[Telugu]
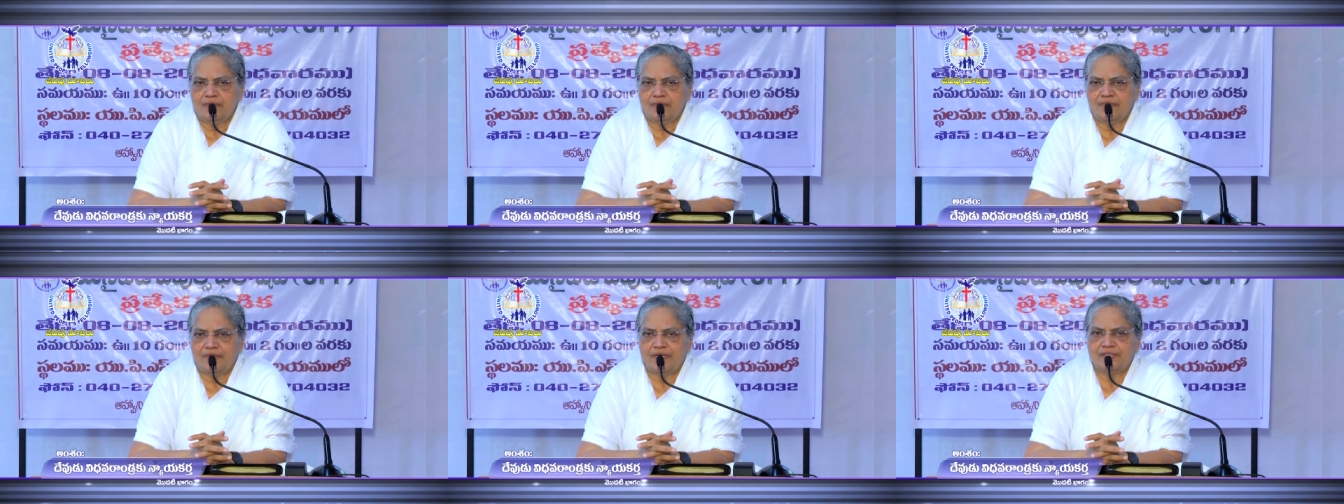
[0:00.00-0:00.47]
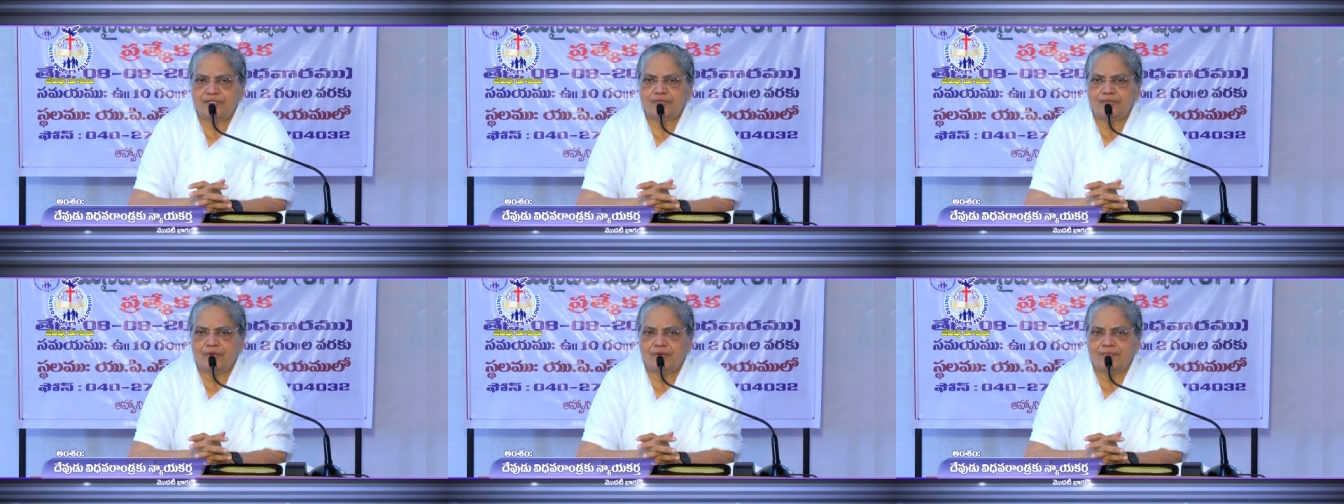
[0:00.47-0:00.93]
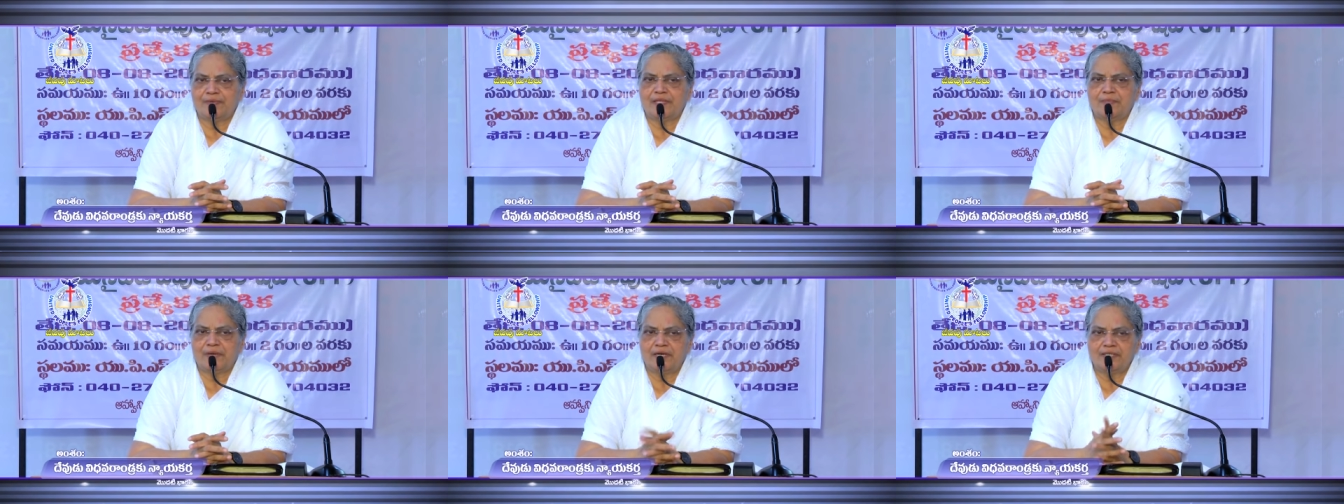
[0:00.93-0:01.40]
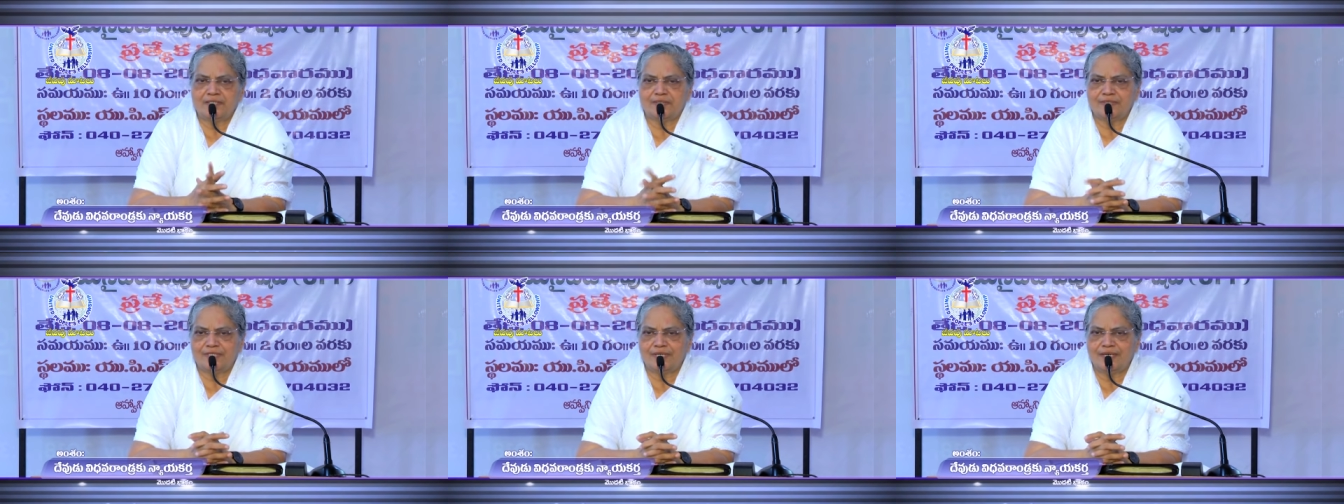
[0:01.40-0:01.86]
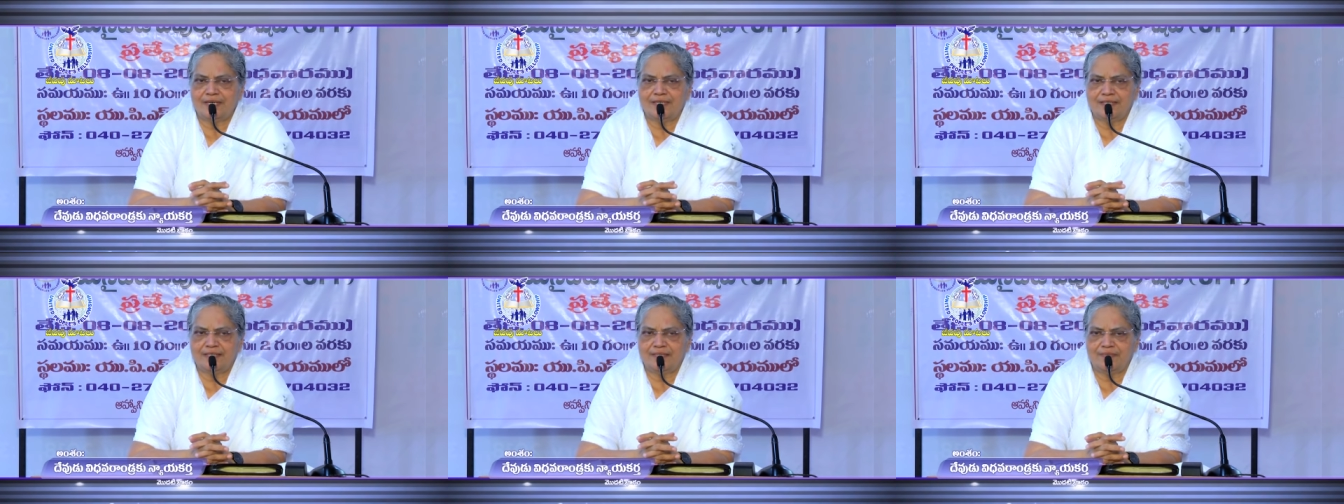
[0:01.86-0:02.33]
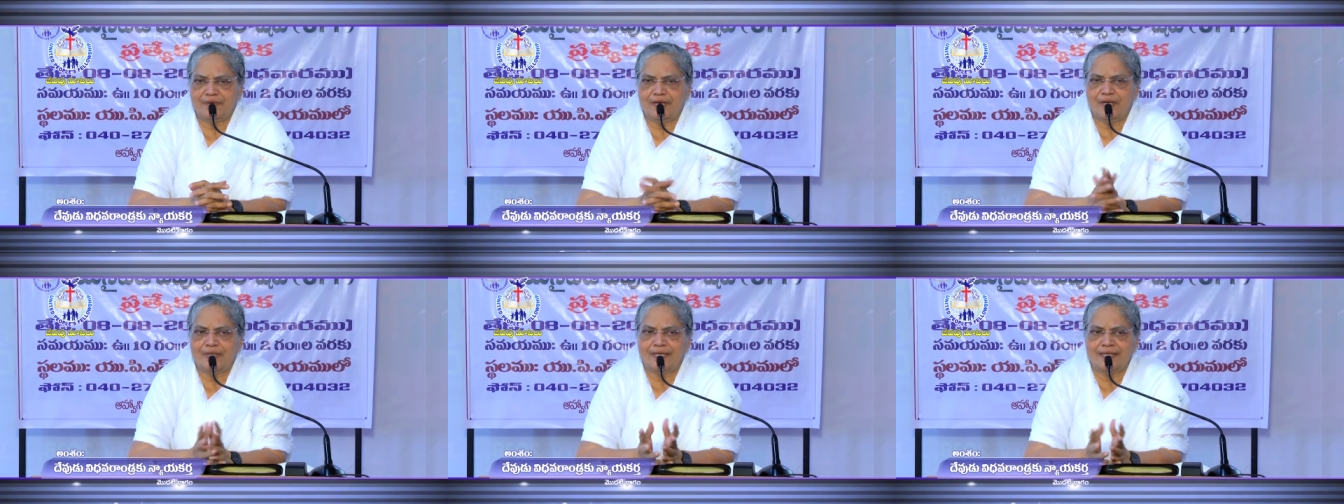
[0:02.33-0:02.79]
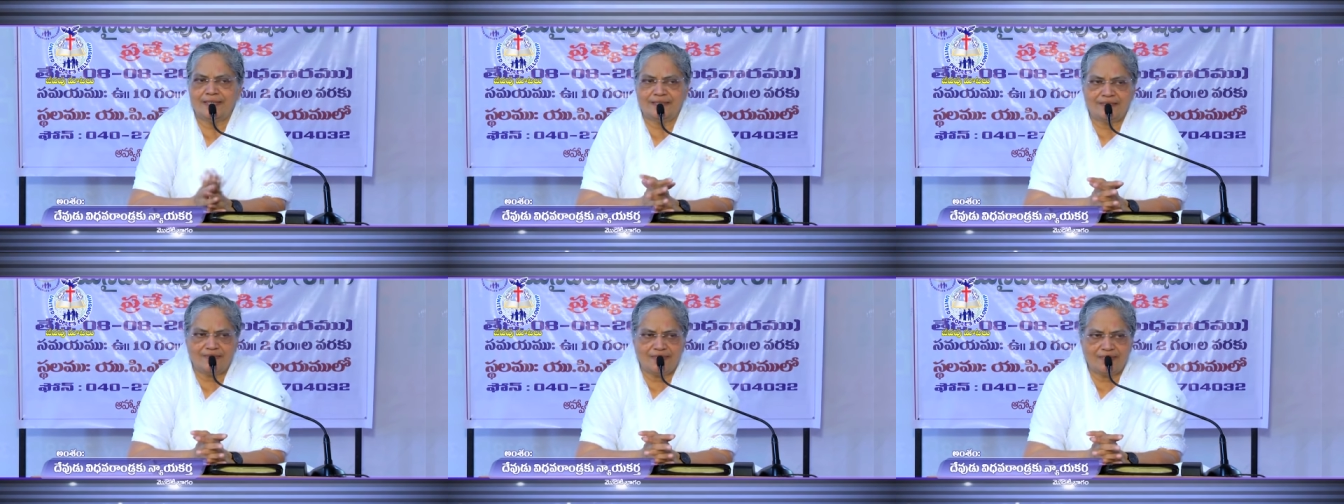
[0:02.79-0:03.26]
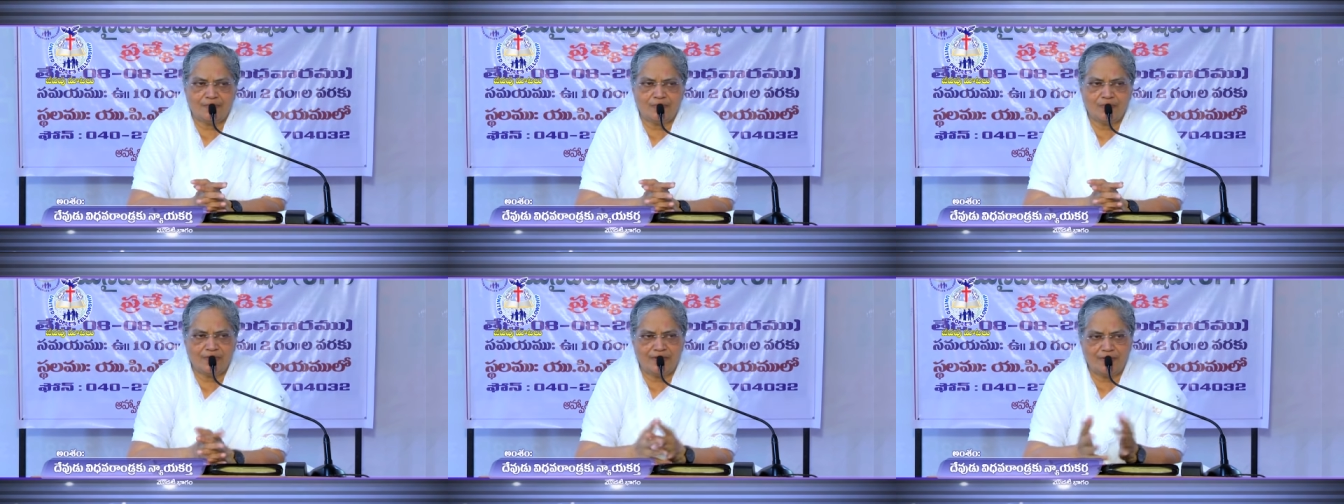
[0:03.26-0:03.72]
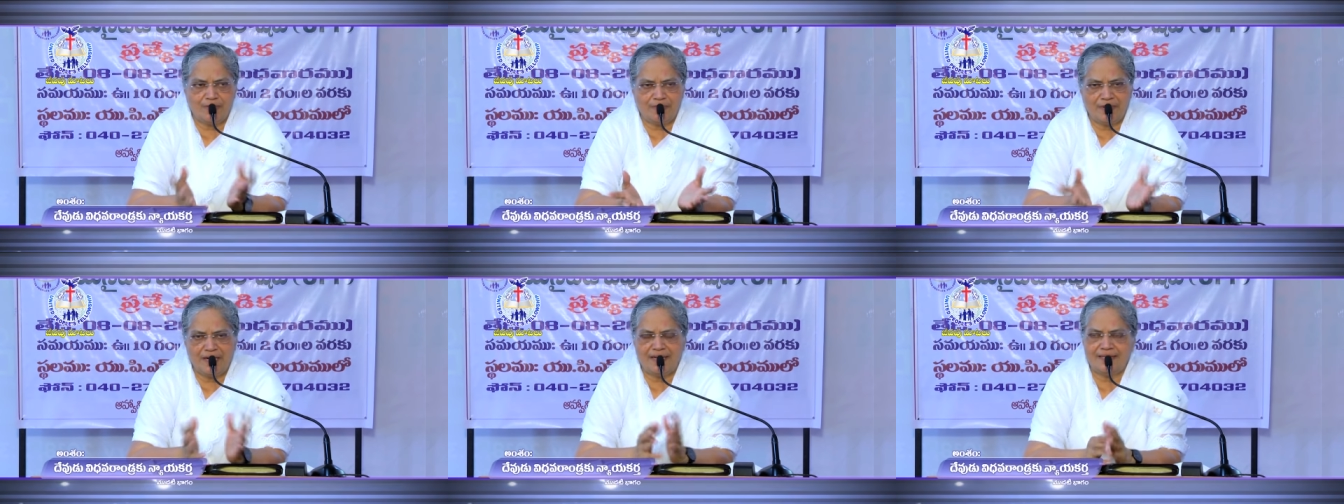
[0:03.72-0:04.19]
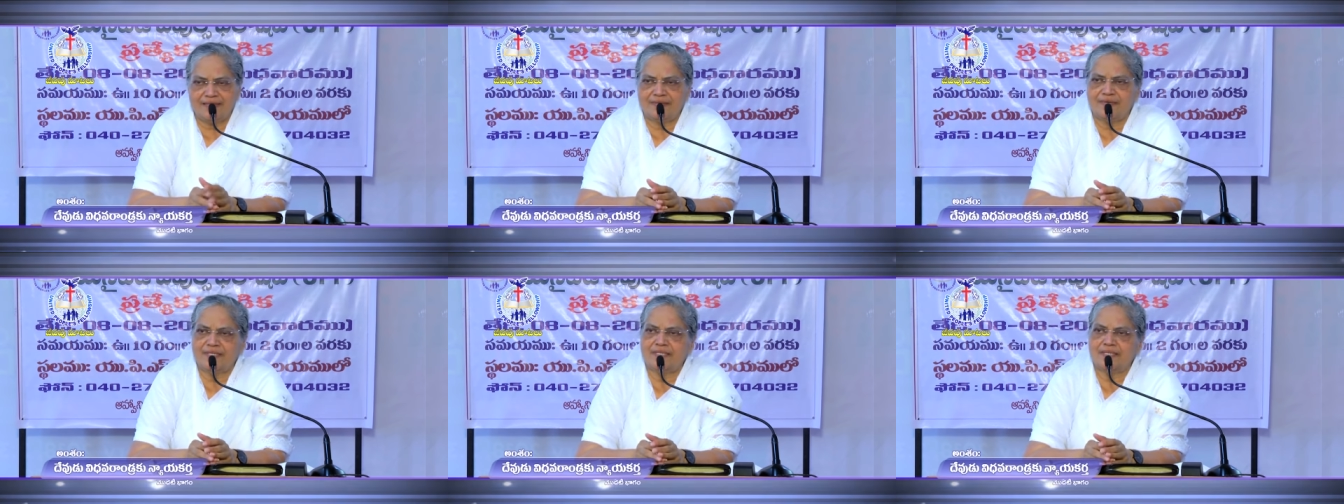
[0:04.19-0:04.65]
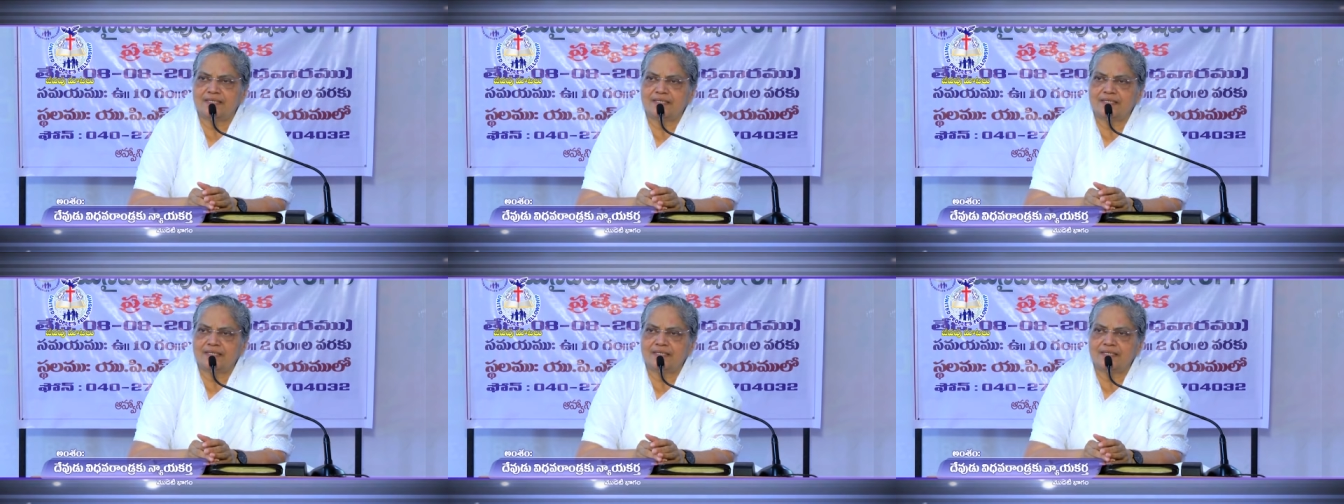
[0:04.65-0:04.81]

వివాహ జీవితంలో పది పన్నెండు సంవత్సరాలు కాగానే పిల్లలు కన్న తర్వాత ముగ్గురు నలుగురు పిల్లలు అయిన తర్వాత